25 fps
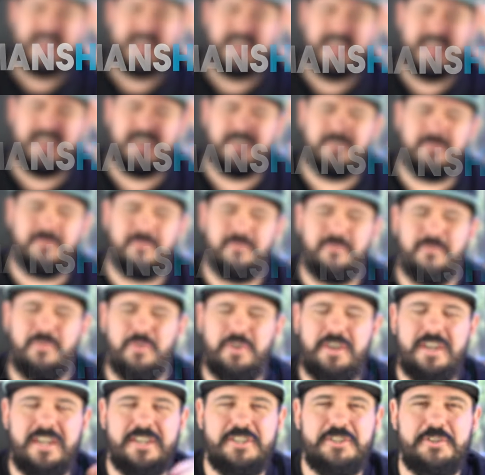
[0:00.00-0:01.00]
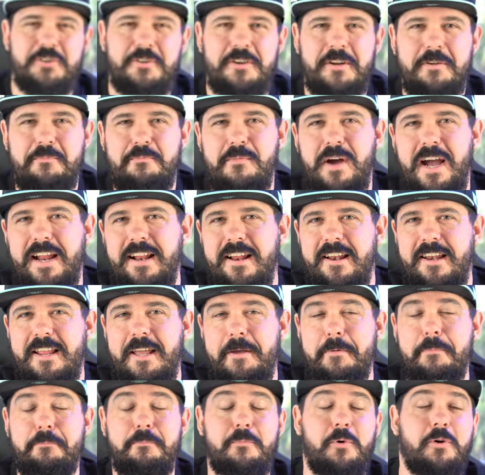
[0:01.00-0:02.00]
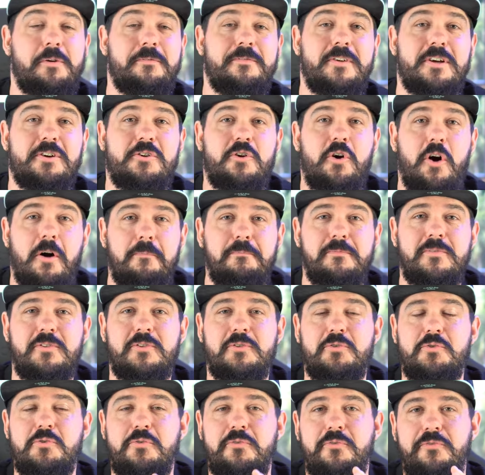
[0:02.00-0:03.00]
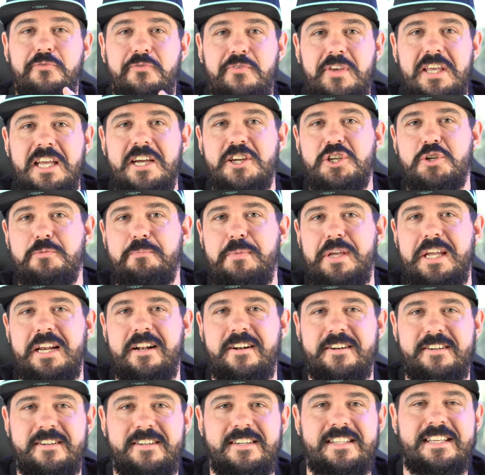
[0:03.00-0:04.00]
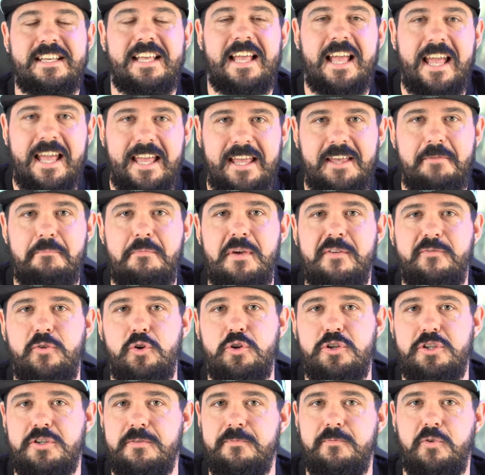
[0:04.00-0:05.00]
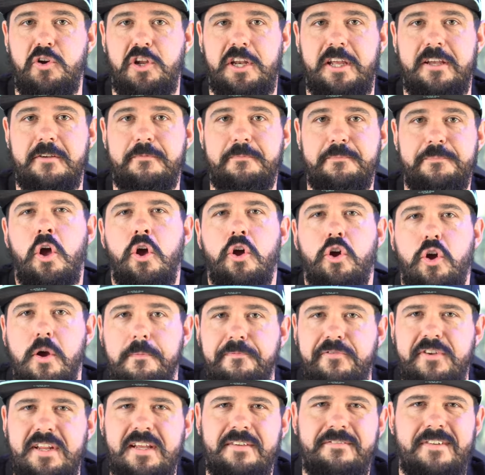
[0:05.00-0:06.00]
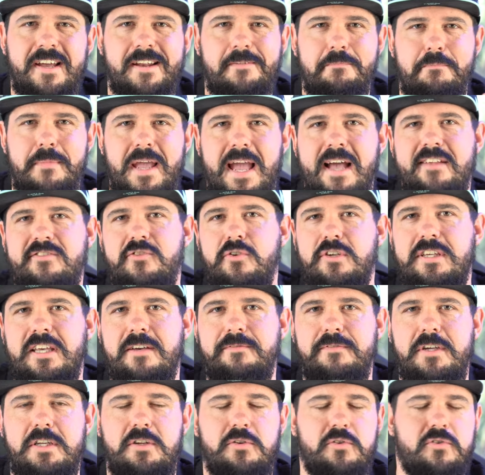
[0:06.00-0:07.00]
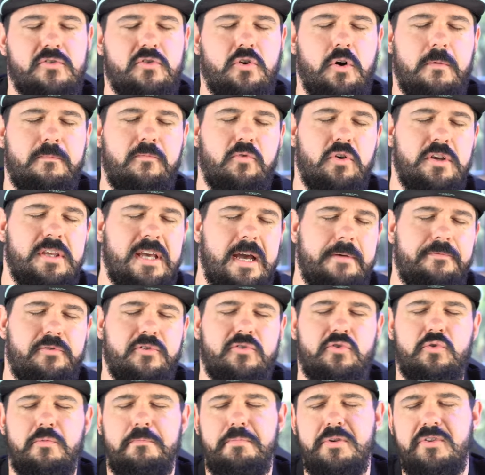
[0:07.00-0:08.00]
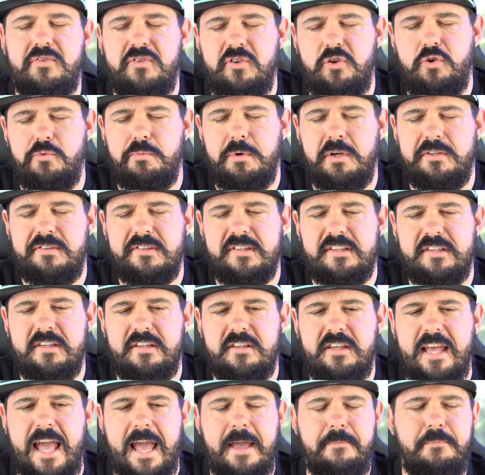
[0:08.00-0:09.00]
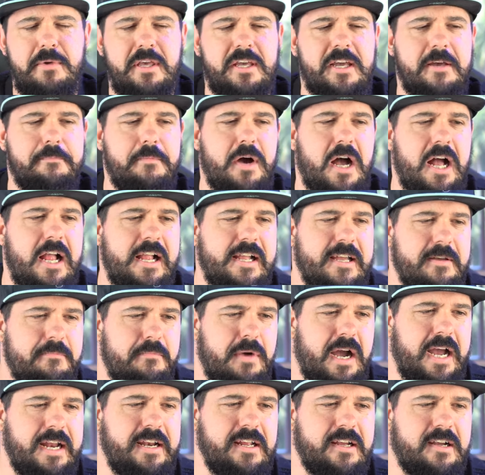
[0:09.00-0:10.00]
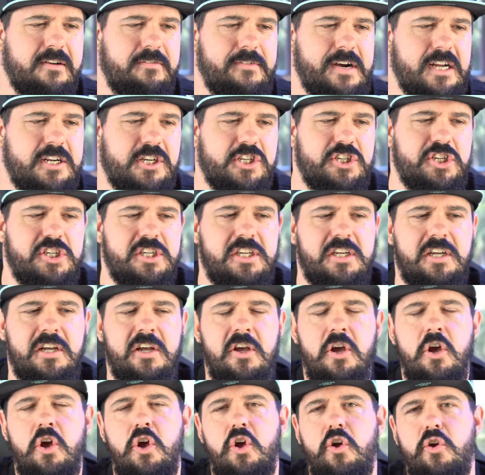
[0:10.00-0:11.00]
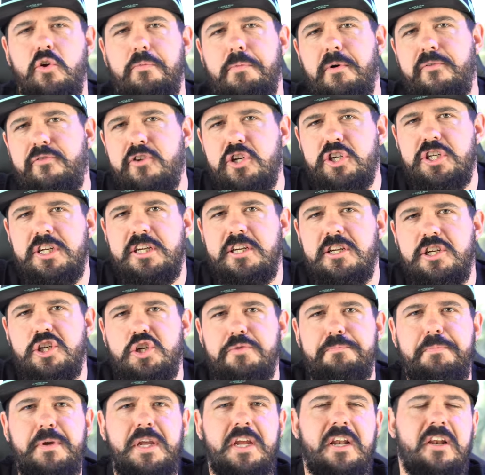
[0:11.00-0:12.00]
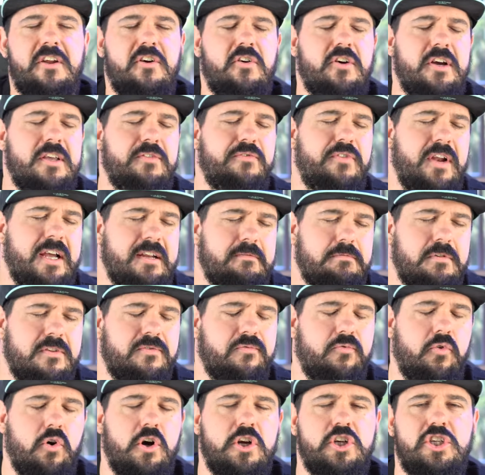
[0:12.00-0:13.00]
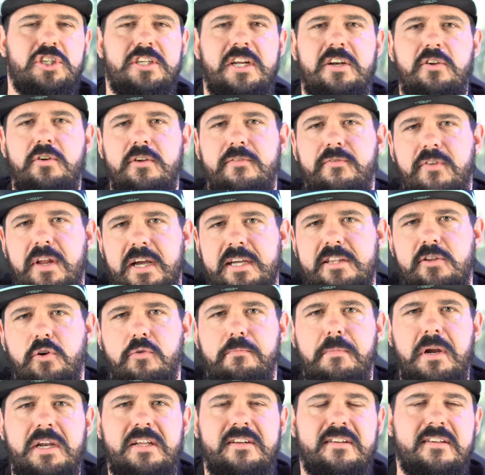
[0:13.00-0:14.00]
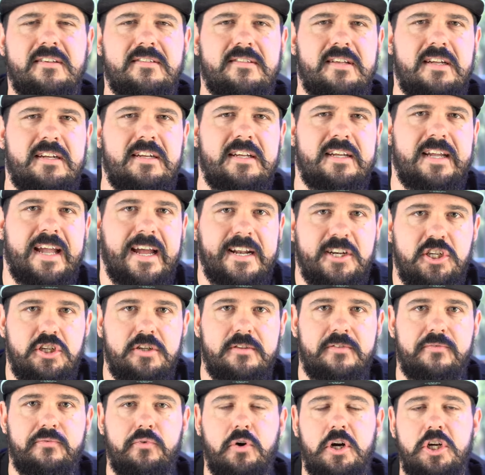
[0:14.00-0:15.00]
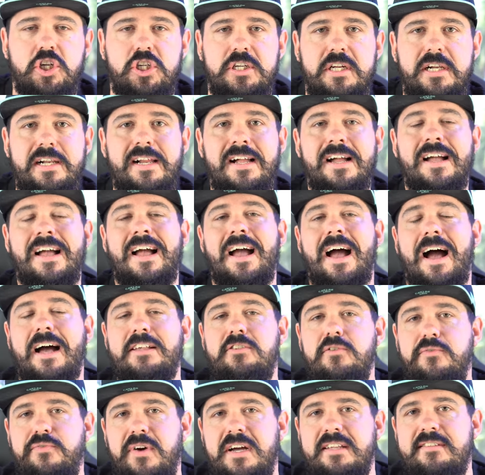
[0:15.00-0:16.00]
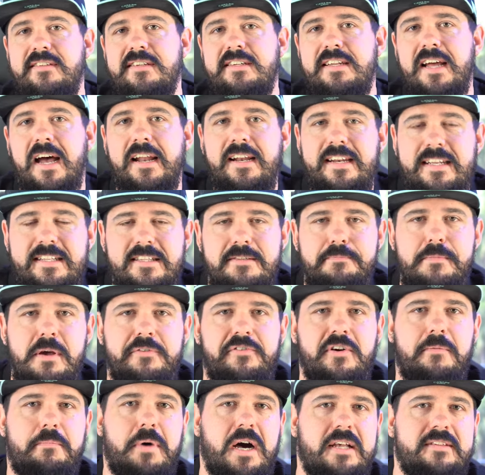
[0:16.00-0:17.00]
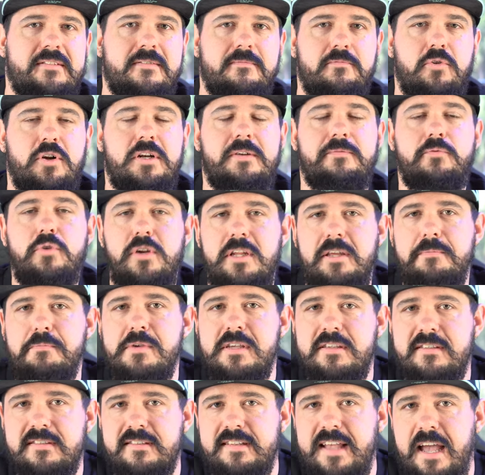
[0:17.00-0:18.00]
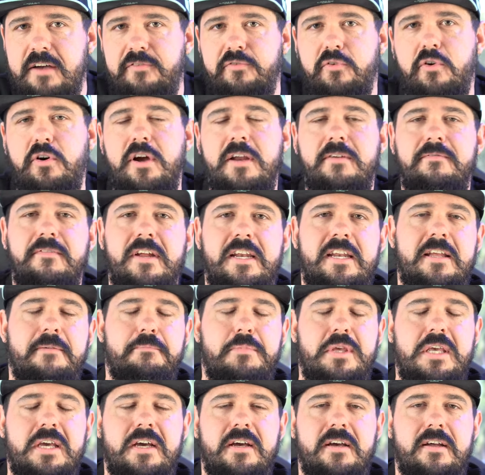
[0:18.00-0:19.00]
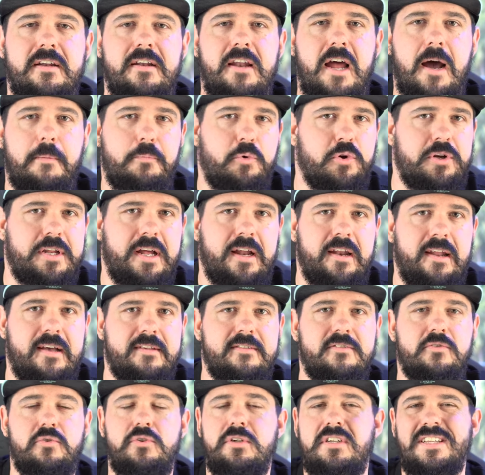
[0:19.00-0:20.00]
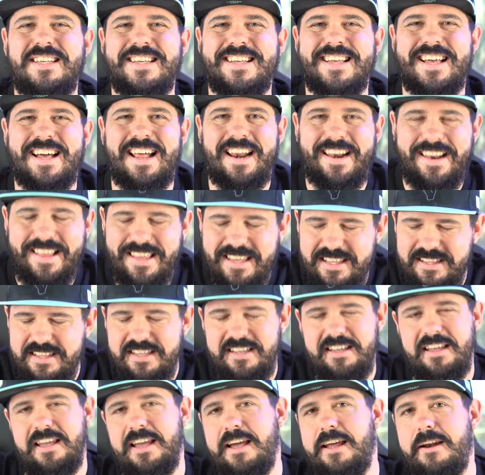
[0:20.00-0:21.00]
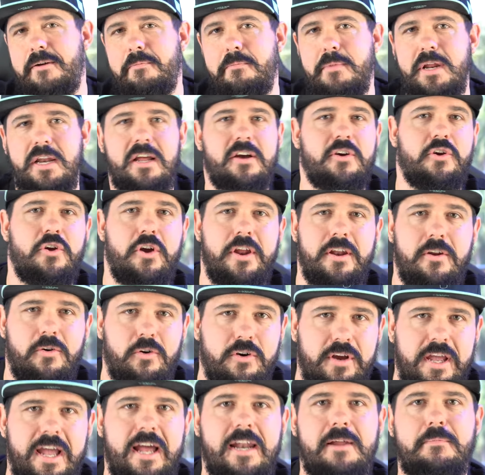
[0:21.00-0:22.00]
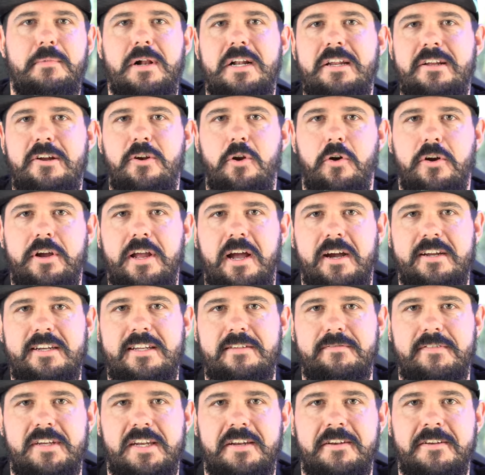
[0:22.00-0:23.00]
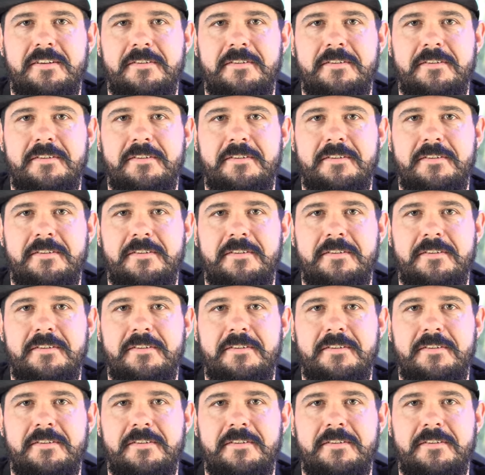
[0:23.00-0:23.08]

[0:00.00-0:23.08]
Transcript: Einen wunderschönen, meine Lieben, und willkommen zu vier Spielen, die ich mir wünschen würde. Künftig werden mehr solcher Videos kommen, wo ich einfach so ein bisschen übers Gaming im Allgemeinen quatsche, über verschiedene Spiele, euch vielleicht was vorstelle, euch vielleicht auch mal interessante Gadgets vorstelle. Also falls ihr da nichts mehr verpassen wollt, würde ich mich sehr freuen, wenn ihr mir ein Abo da lasst und die richtigen Erdenmänner können auch gerne mal die Glocke aktivieren.